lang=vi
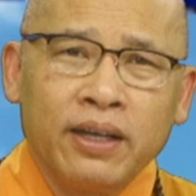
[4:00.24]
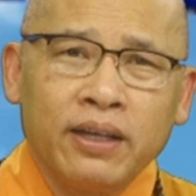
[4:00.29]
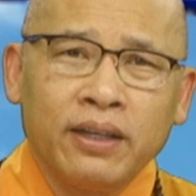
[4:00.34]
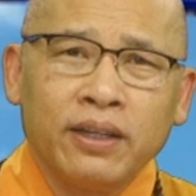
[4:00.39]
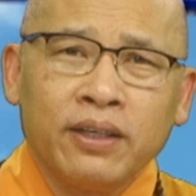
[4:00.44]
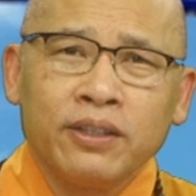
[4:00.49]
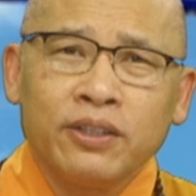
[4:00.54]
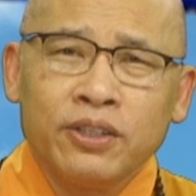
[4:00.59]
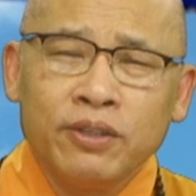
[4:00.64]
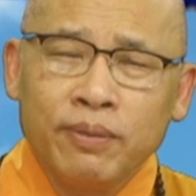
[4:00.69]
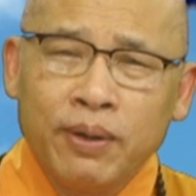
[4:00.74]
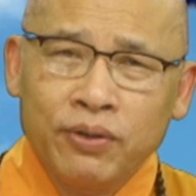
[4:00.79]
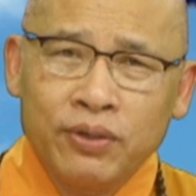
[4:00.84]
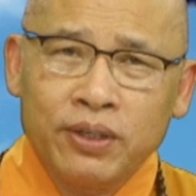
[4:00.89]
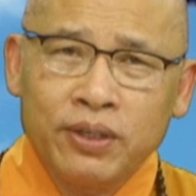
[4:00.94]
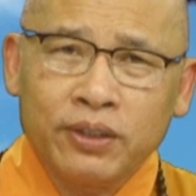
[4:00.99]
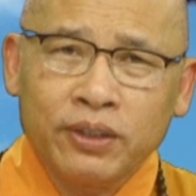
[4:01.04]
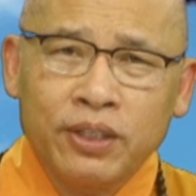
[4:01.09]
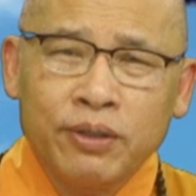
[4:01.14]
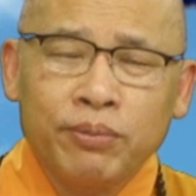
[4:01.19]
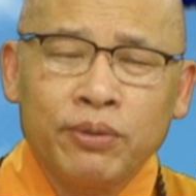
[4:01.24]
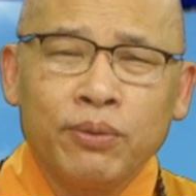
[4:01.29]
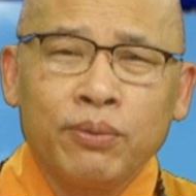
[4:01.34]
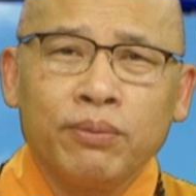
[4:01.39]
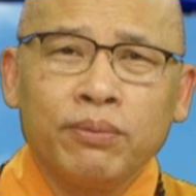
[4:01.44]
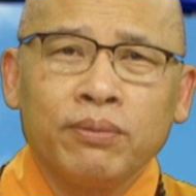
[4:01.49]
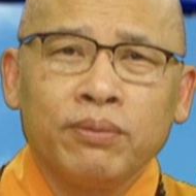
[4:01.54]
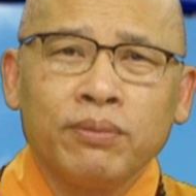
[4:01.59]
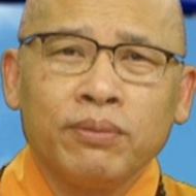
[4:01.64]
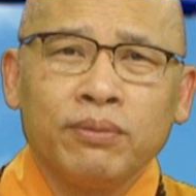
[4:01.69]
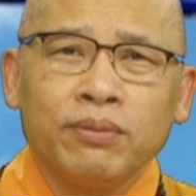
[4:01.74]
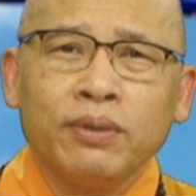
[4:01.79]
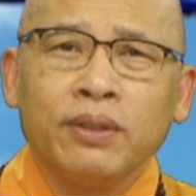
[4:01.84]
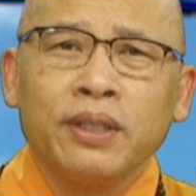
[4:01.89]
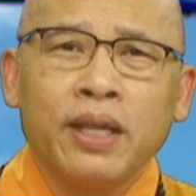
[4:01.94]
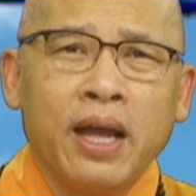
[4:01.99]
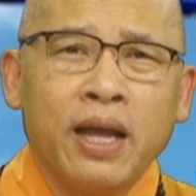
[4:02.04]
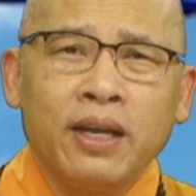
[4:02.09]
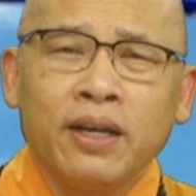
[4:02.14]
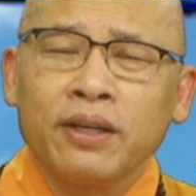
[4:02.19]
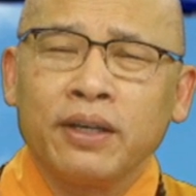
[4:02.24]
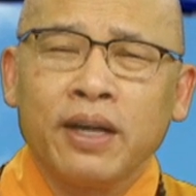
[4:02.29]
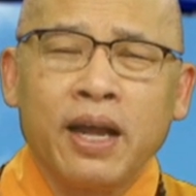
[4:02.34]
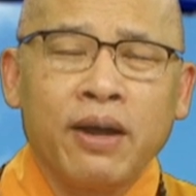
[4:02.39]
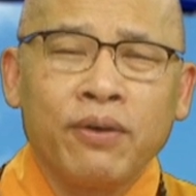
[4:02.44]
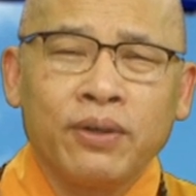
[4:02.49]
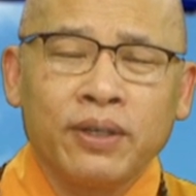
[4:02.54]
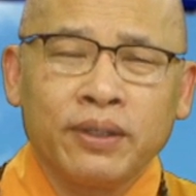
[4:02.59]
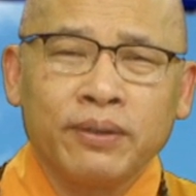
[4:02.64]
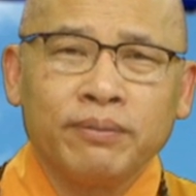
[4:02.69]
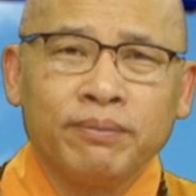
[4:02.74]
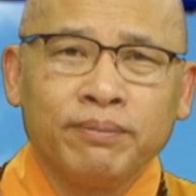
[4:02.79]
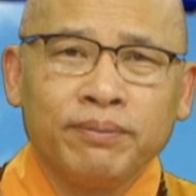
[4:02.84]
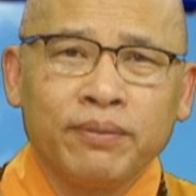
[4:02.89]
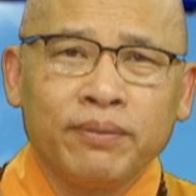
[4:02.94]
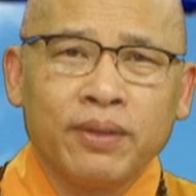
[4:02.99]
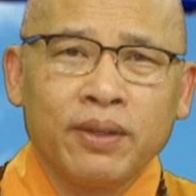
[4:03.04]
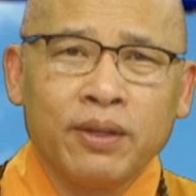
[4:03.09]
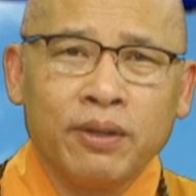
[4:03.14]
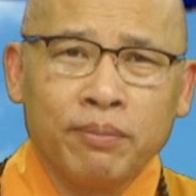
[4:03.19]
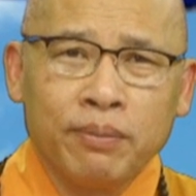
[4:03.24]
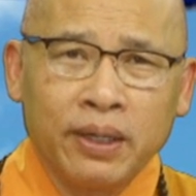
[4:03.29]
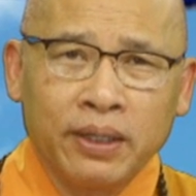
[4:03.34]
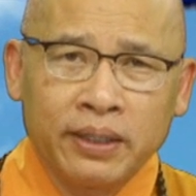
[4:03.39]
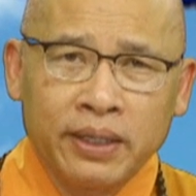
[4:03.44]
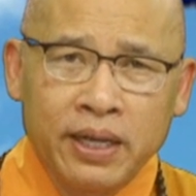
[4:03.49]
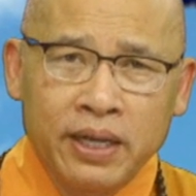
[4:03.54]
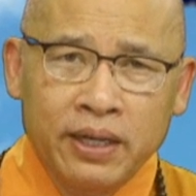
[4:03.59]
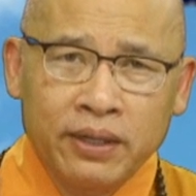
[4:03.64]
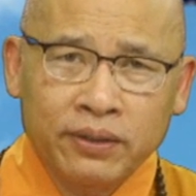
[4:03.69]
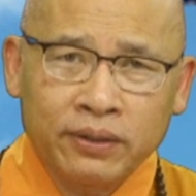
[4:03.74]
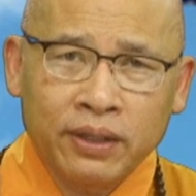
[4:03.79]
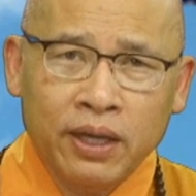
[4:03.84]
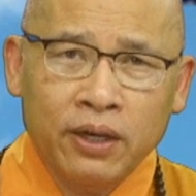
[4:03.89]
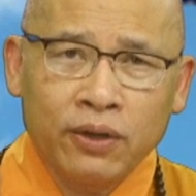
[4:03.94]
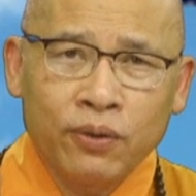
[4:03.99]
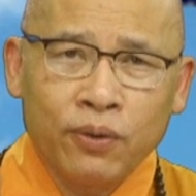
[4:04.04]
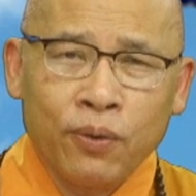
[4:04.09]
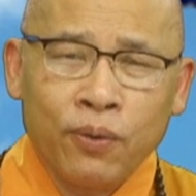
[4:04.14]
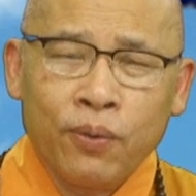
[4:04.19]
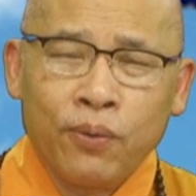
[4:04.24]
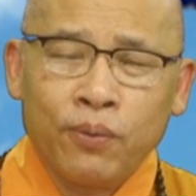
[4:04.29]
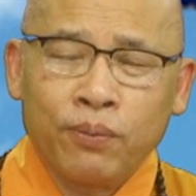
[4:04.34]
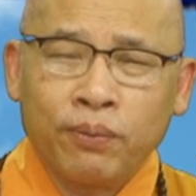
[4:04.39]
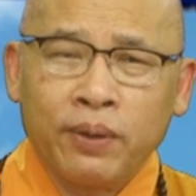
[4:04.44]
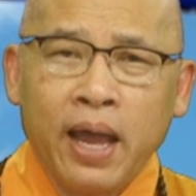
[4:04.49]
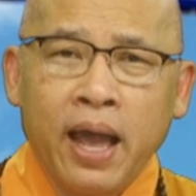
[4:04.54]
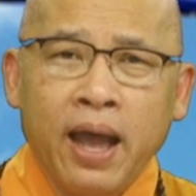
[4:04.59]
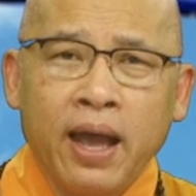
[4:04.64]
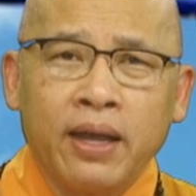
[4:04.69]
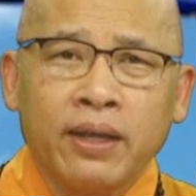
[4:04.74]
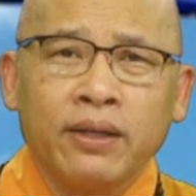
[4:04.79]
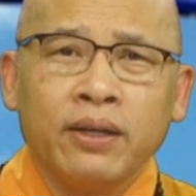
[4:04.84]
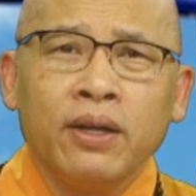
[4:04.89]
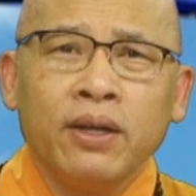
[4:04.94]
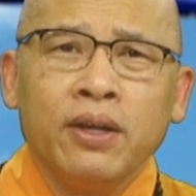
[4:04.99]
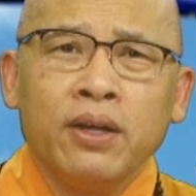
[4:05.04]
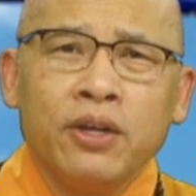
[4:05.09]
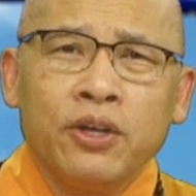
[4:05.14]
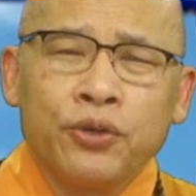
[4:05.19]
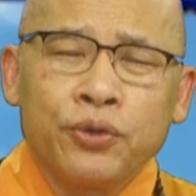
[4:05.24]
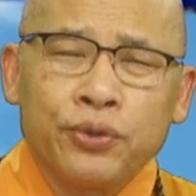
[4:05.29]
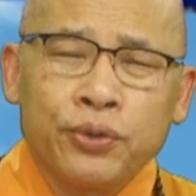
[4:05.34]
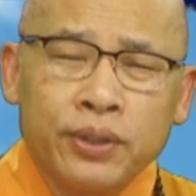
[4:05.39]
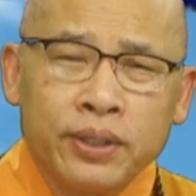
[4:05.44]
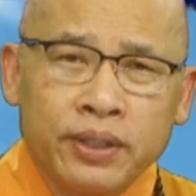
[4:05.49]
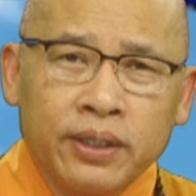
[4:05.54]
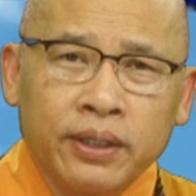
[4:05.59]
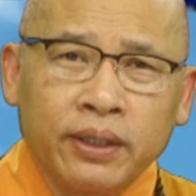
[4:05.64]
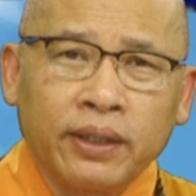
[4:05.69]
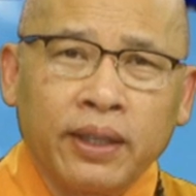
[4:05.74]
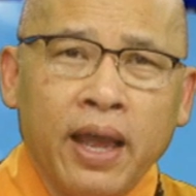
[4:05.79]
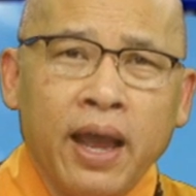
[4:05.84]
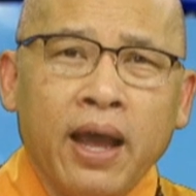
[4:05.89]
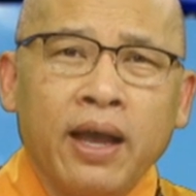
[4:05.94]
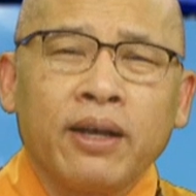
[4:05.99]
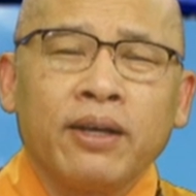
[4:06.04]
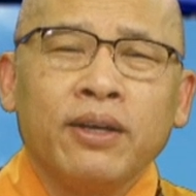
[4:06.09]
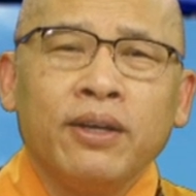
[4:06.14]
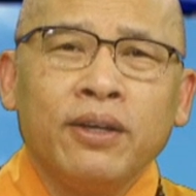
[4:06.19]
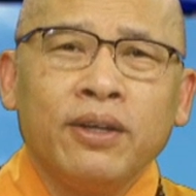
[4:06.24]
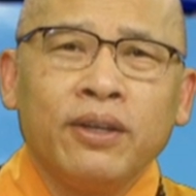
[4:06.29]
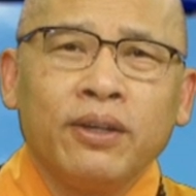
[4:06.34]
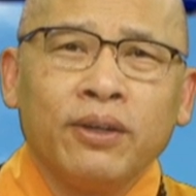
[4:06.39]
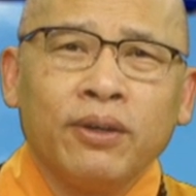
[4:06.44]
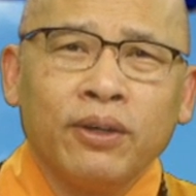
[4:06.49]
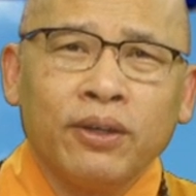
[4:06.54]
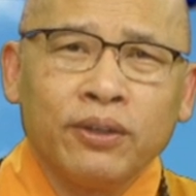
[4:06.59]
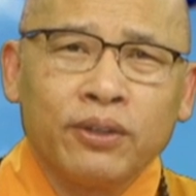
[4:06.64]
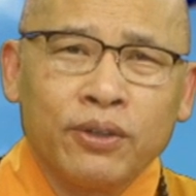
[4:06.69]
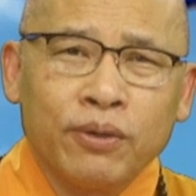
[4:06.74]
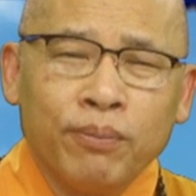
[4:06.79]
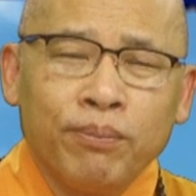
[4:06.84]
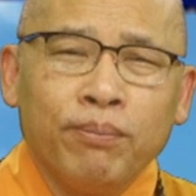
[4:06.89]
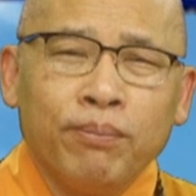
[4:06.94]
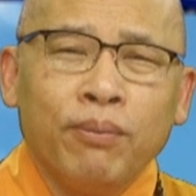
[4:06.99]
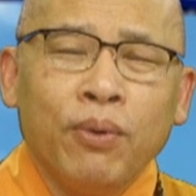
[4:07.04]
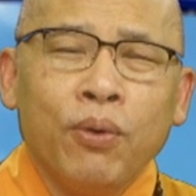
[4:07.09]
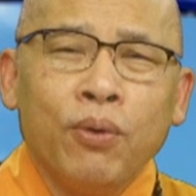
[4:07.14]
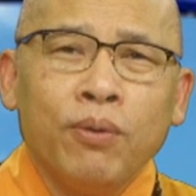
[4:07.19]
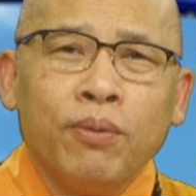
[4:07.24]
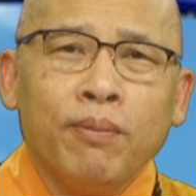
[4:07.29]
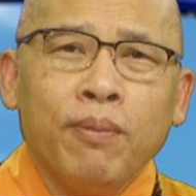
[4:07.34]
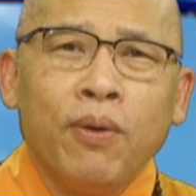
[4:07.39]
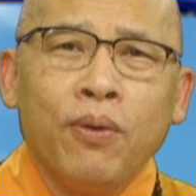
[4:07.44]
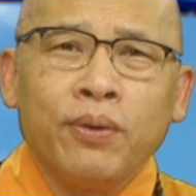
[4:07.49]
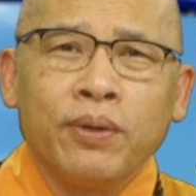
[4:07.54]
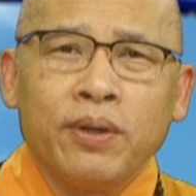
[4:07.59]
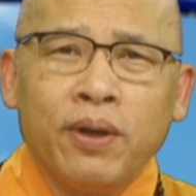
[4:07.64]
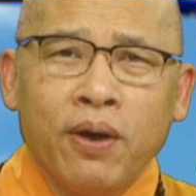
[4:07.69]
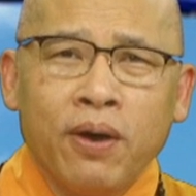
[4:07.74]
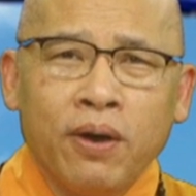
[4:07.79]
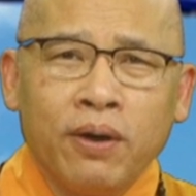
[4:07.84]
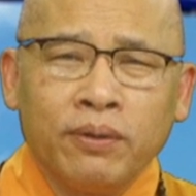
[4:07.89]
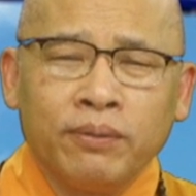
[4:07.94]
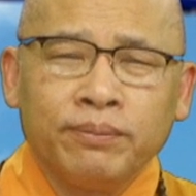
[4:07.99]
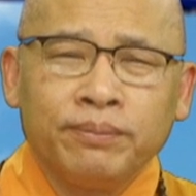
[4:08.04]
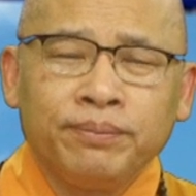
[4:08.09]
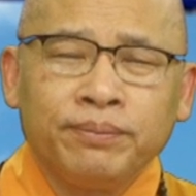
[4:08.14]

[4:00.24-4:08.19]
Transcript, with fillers: người như thế này ta là người như thế khác ta là cái người rất là xấu cho nên anh bị ảnh hưởng ờ, cái suy nghĩ của anh